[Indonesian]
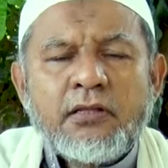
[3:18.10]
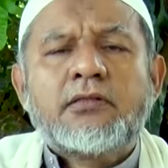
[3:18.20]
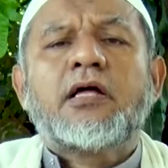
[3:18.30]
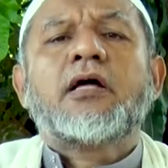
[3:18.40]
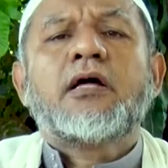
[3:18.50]

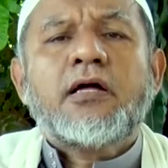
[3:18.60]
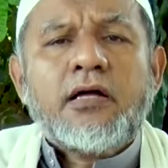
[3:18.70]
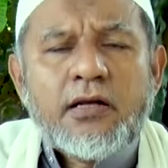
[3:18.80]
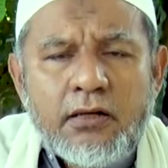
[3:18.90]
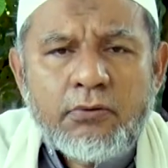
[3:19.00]

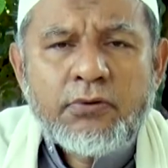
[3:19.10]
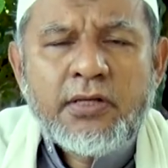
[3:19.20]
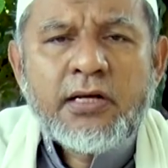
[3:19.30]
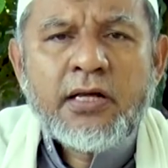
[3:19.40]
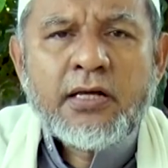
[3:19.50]
Ta'alau
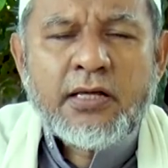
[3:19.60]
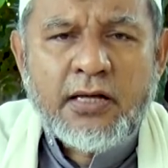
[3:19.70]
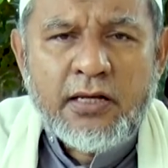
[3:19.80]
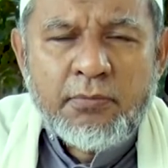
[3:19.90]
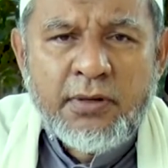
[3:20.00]
ila
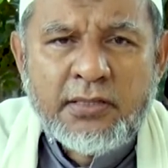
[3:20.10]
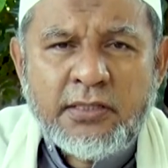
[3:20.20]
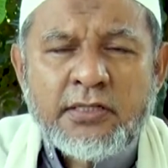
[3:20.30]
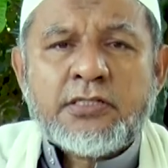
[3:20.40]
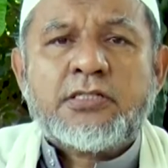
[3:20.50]

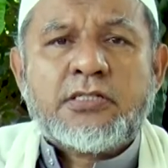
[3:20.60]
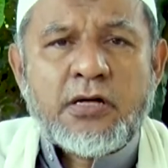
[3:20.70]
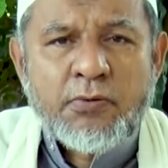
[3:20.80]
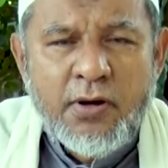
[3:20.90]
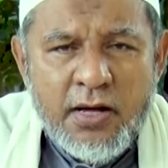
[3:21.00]
kalimatin
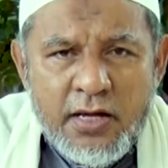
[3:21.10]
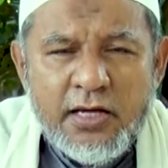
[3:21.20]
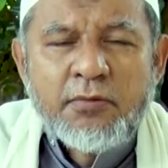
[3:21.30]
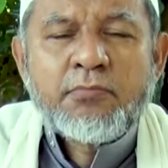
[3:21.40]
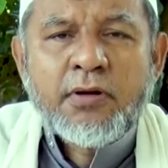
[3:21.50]

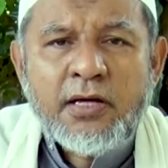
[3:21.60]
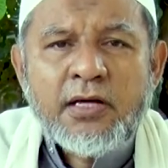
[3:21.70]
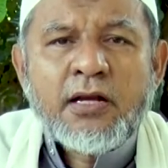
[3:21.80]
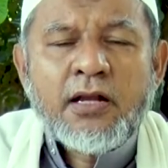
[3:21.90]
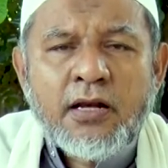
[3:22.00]
sawain
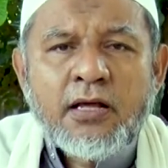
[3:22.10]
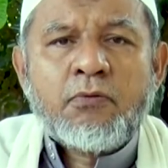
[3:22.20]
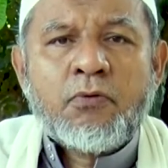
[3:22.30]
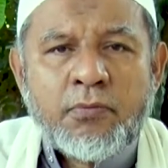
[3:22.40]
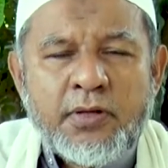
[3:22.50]

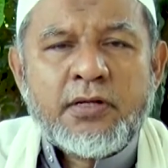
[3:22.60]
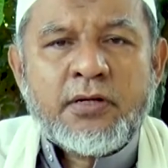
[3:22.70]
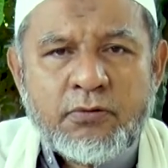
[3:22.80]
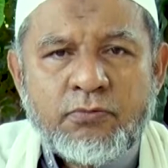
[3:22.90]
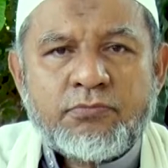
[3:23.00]
bainana wa
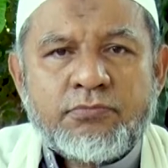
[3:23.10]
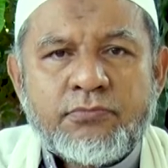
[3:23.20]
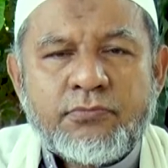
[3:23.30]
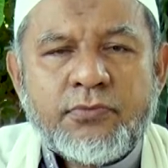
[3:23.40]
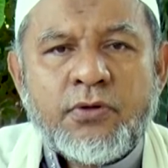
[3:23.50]
bainakum.
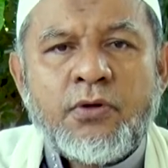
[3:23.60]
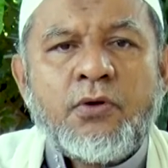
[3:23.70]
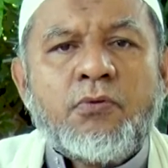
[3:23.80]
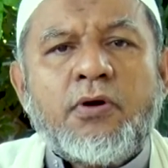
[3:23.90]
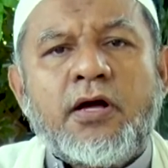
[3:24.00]

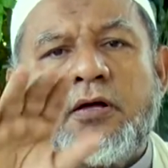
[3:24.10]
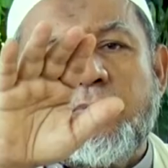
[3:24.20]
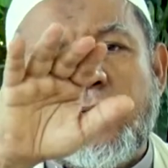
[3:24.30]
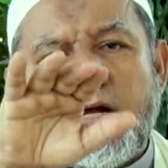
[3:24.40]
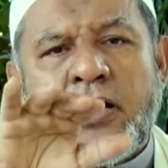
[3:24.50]
Wahai
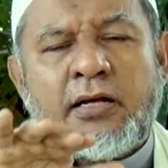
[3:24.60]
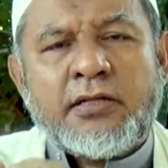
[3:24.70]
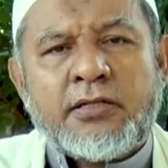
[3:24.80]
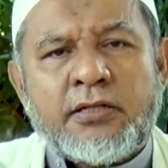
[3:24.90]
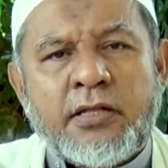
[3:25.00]
para
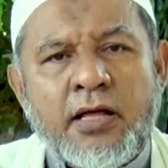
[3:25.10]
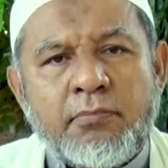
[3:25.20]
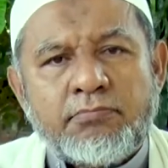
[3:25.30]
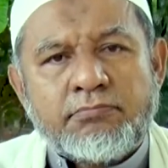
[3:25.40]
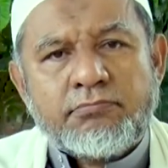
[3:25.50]
ahli kitab,